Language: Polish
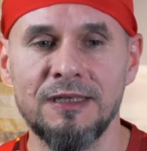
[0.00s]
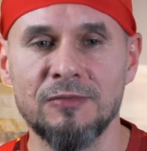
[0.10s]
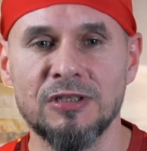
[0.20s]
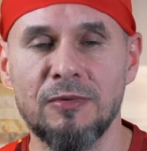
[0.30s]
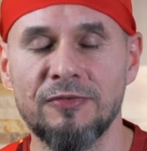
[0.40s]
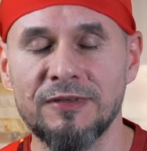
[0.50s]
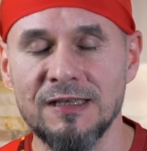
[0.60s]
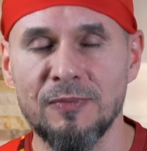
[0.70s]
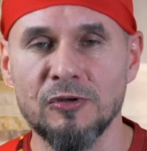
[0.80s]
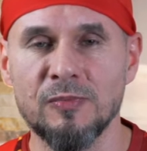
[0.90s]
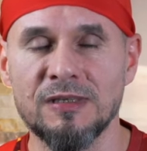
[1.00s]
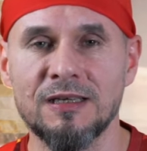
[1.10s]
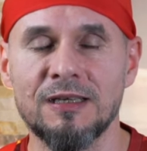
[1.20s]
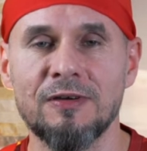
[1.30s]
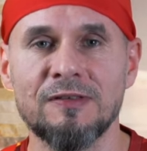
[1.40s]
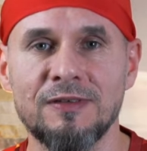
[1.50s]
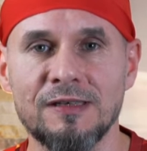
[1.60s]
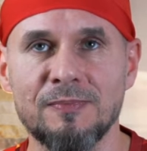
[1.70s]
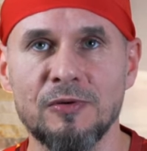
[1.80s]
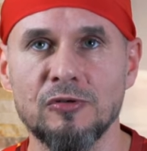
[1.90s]
tym, żeby w ten sposób zagrywać, w
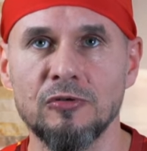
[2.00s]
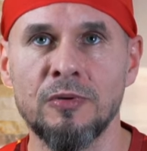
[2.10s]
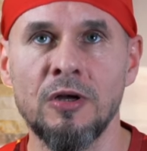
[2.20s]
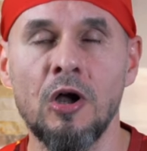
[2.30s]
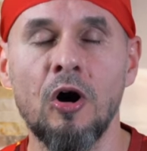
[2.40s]
ten sposób